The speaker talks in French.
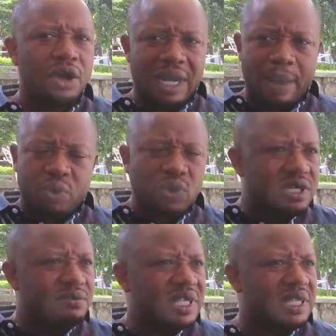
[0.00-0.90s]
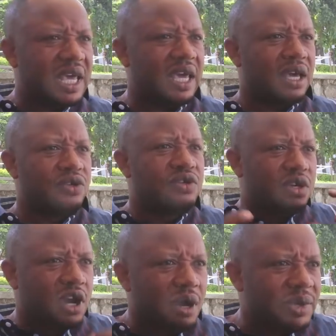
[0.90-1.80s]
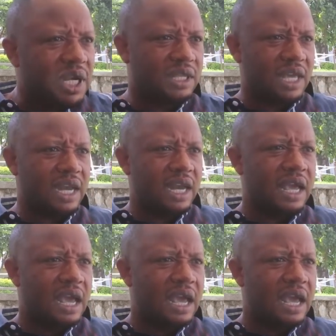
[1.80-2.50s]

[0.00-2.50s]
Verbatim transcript: la proximité du camp militaire